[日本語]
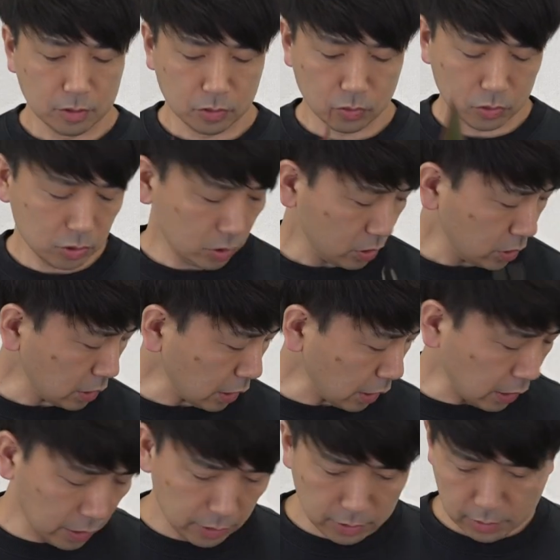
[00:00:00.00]
そし
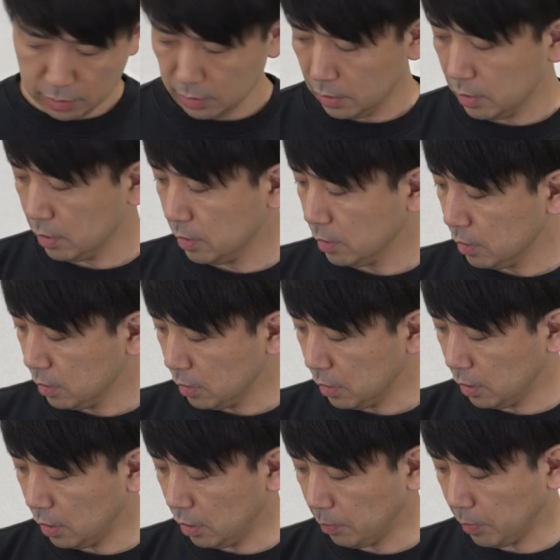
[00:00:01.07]
て、
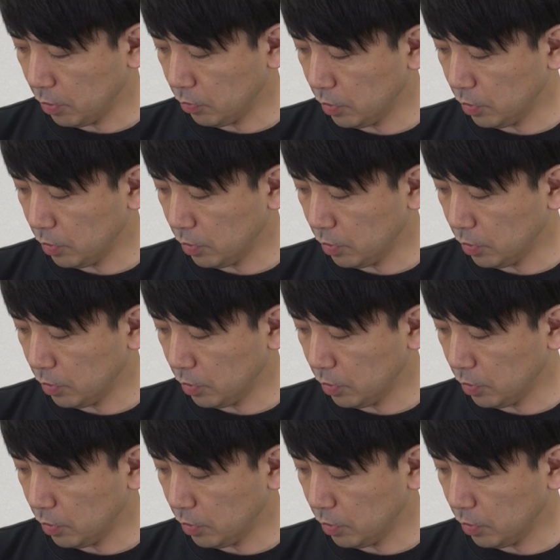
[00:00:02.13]
えーまあ、